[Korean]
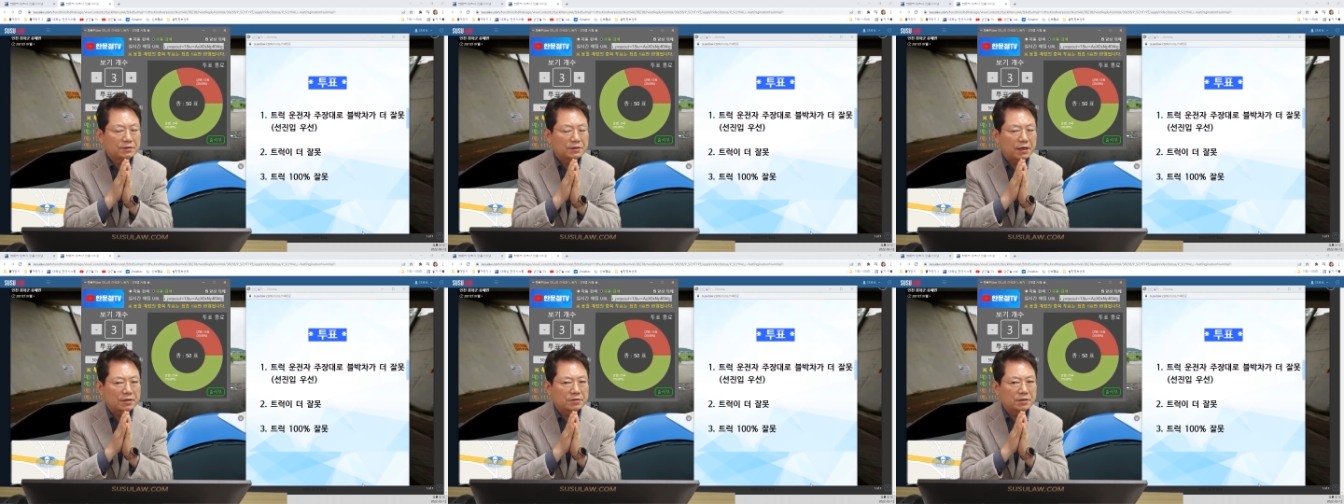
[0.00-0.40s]

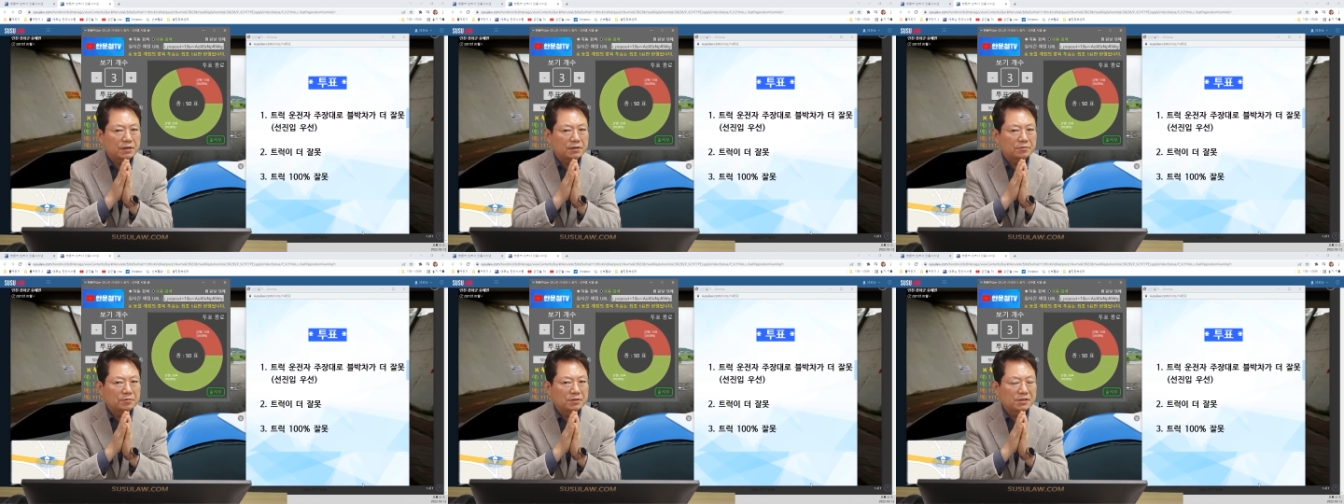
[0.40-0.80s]

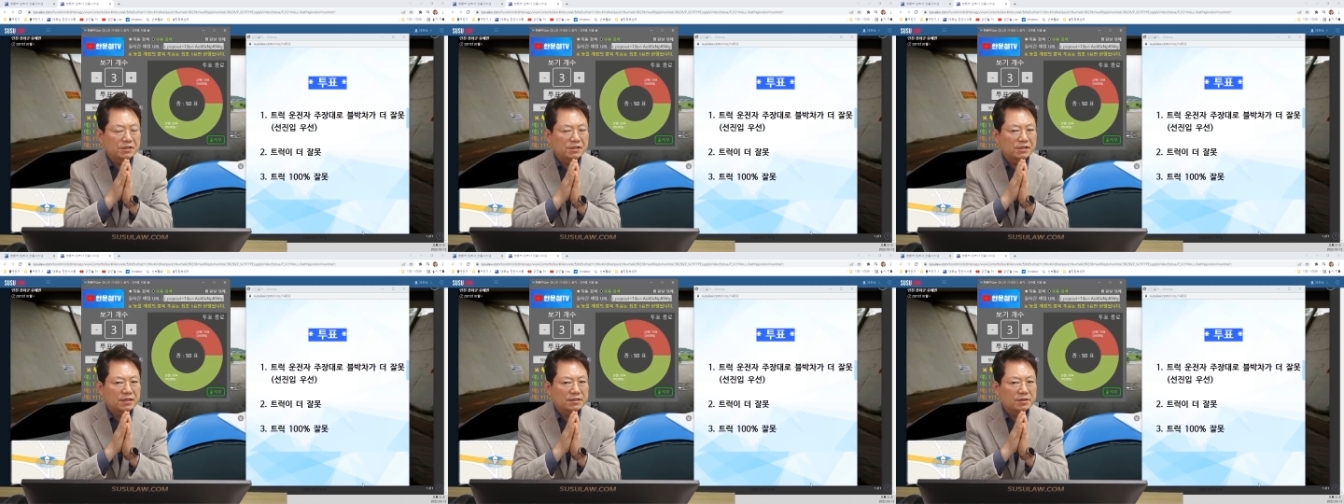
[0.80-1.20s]
좌회전하려면
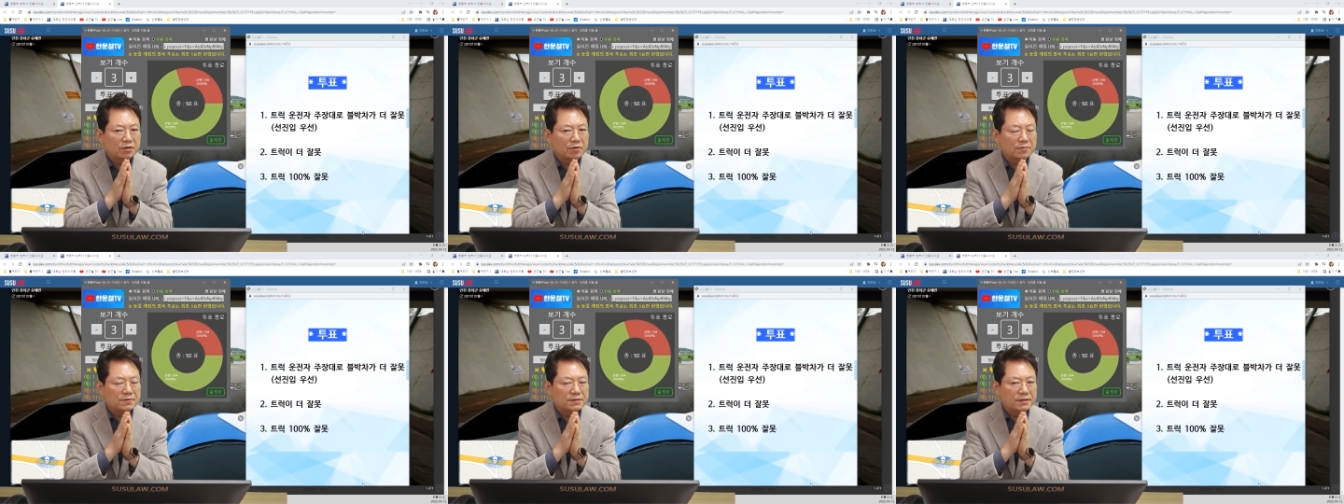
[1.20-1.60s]
직진한
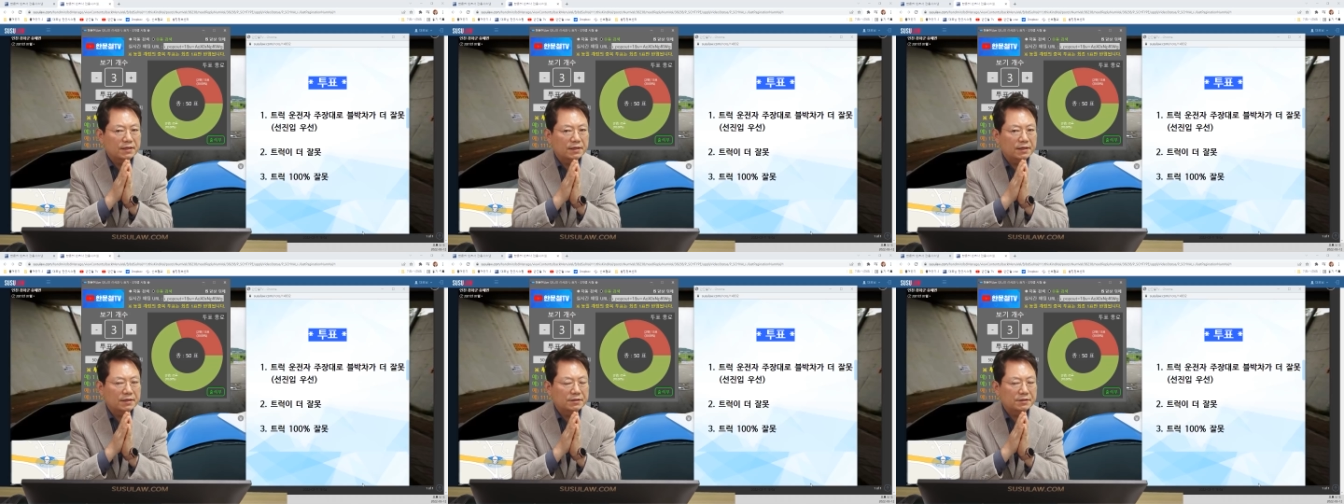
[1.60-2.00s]
차가 없을
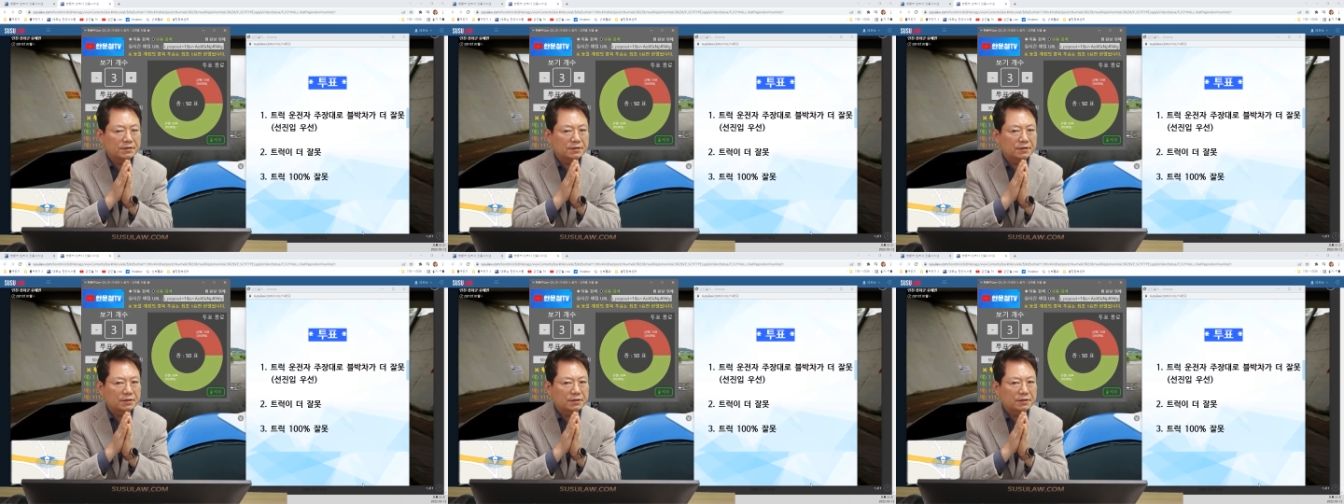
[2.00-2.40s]
때
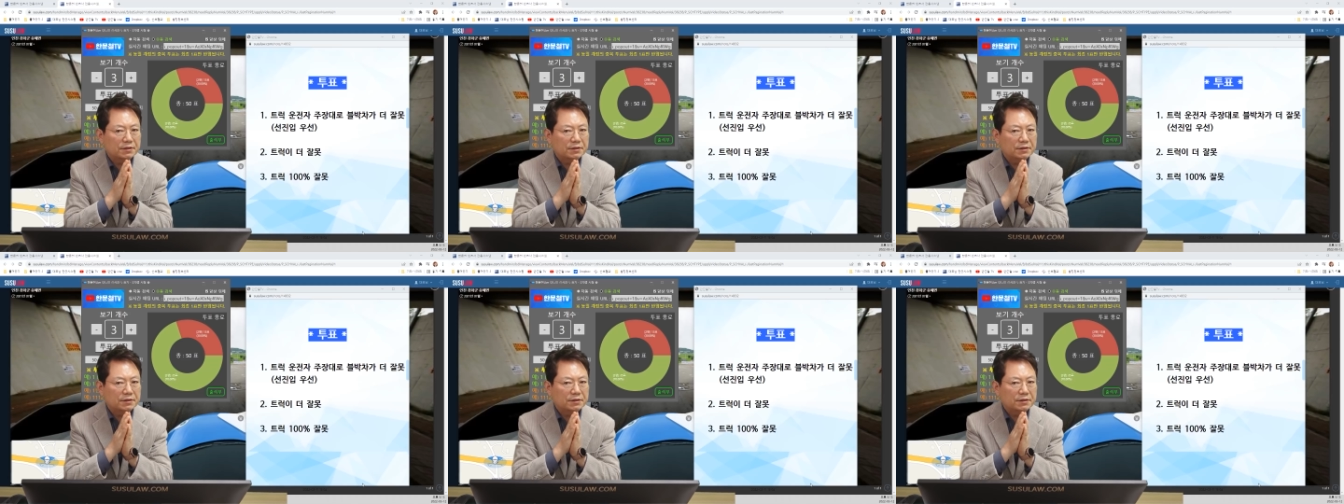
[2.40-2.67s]
해야죠.